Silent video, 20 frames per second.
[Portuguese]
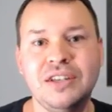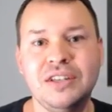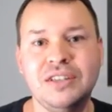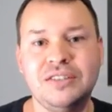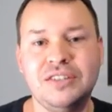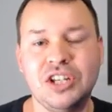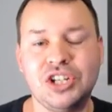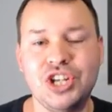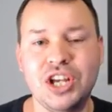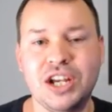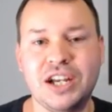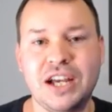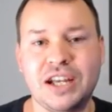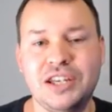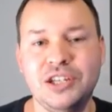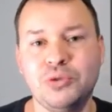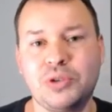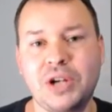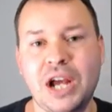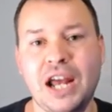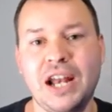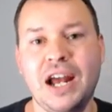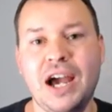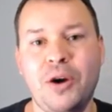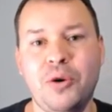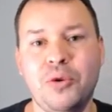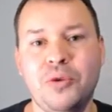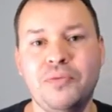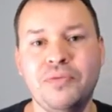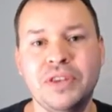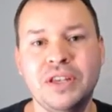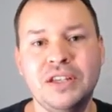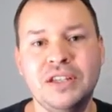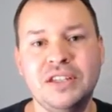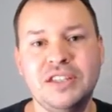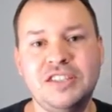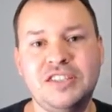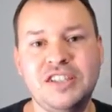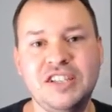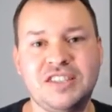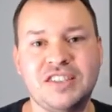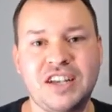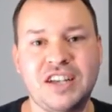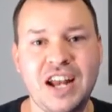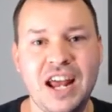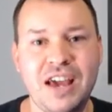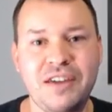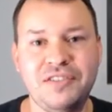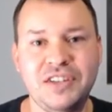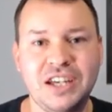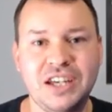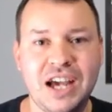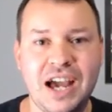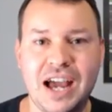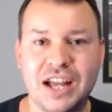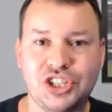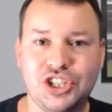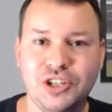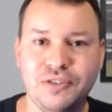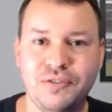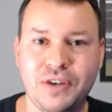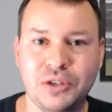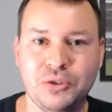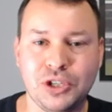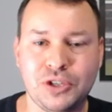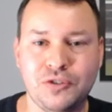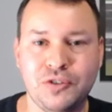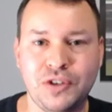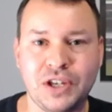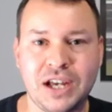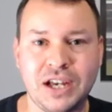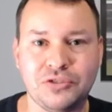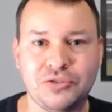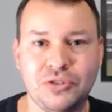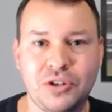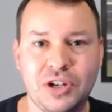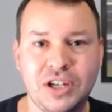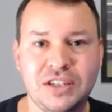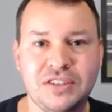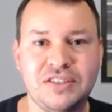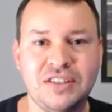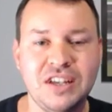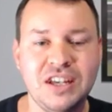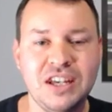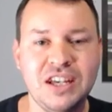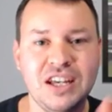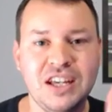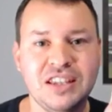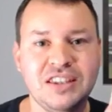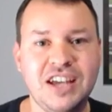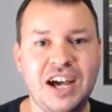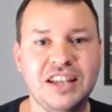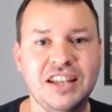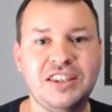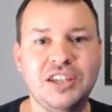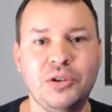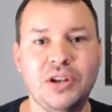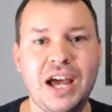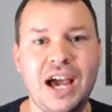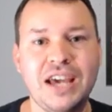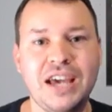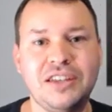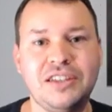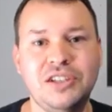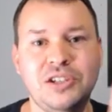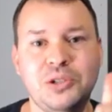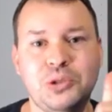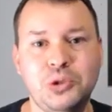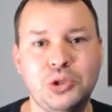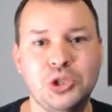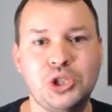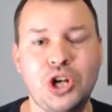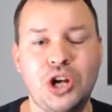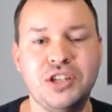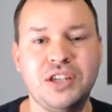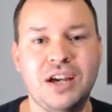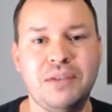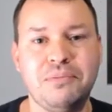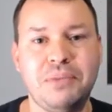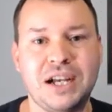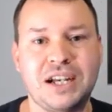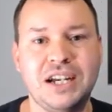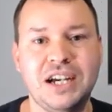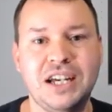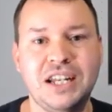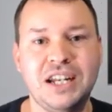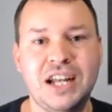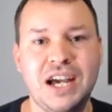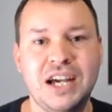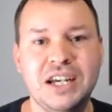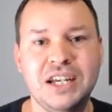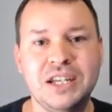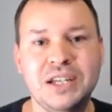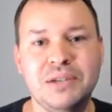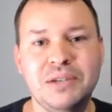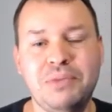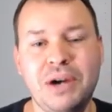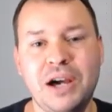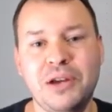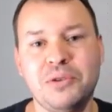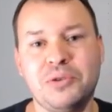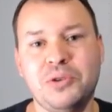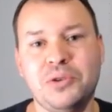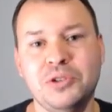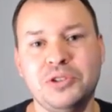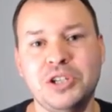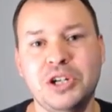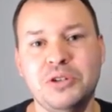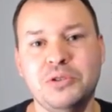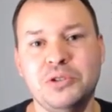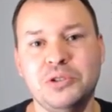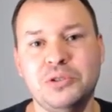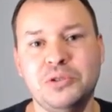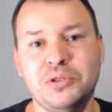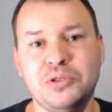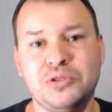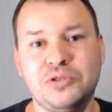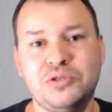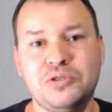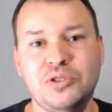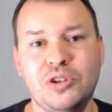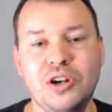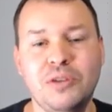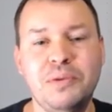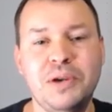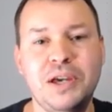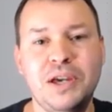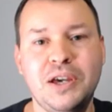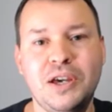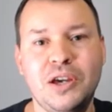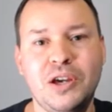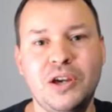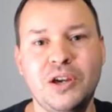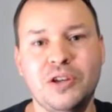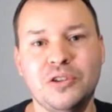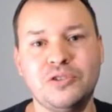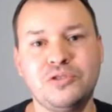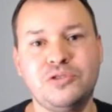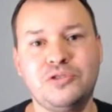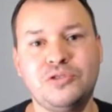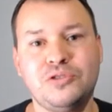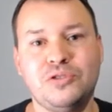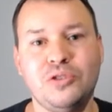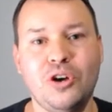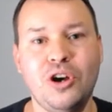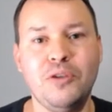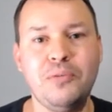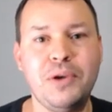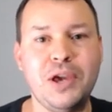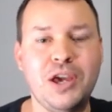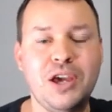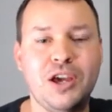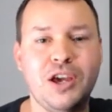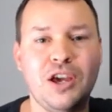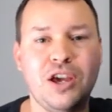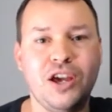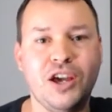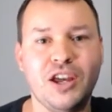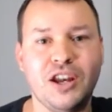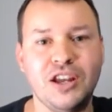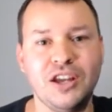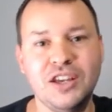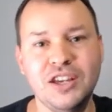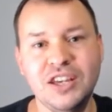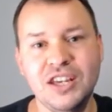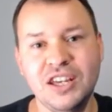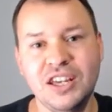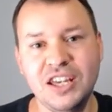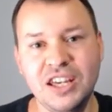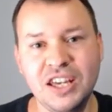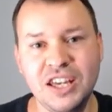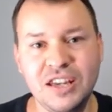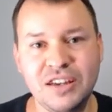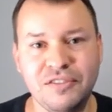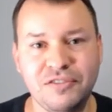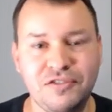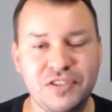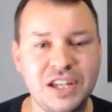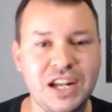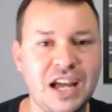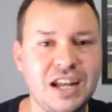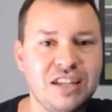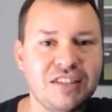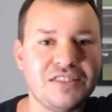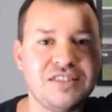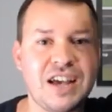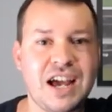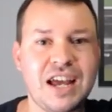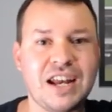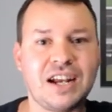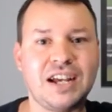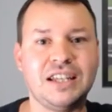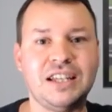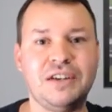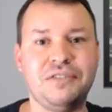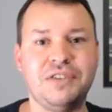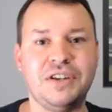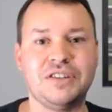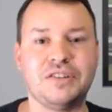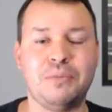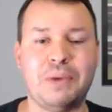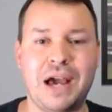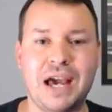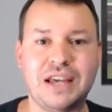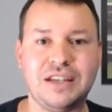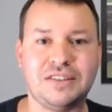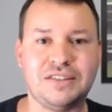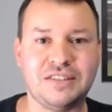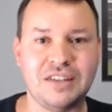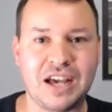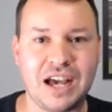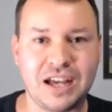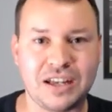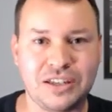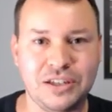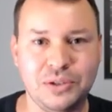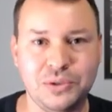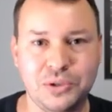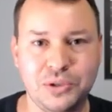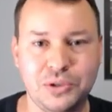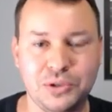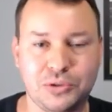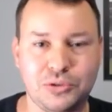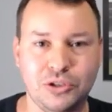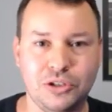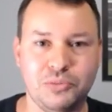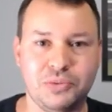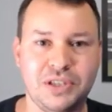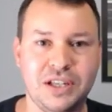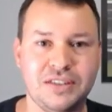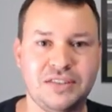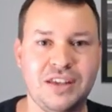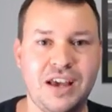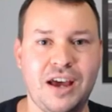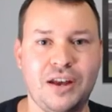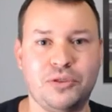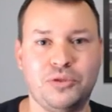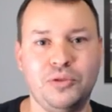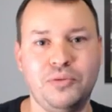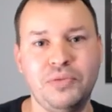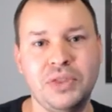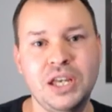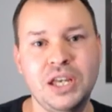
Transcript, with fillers: Você chega aqui no canal, se inscreve, ativa notificações, dá teu like, o joinha bacana para o conteúdo subir, subir e viralizar cada vez mais aqui no YouTube, tá certo?